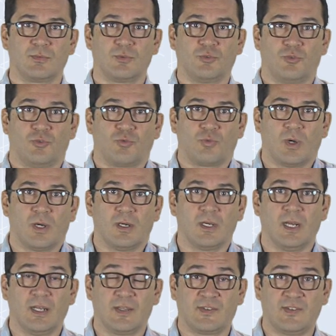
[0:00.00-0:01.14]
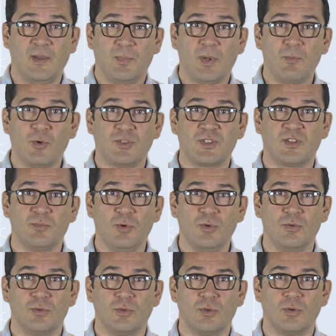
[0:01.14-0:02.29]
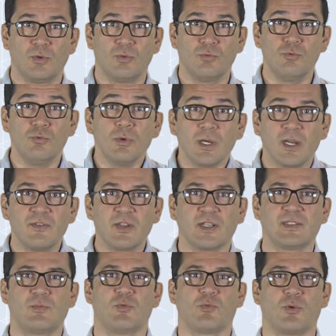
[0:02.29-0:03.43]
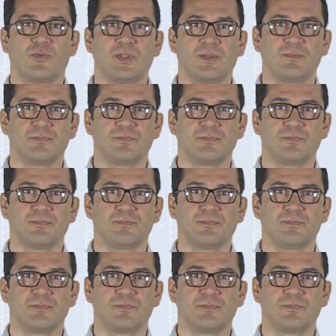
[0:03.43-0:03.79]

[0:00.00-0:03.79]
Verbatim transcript: que ce soit un simple amortissement ou un véritable profit.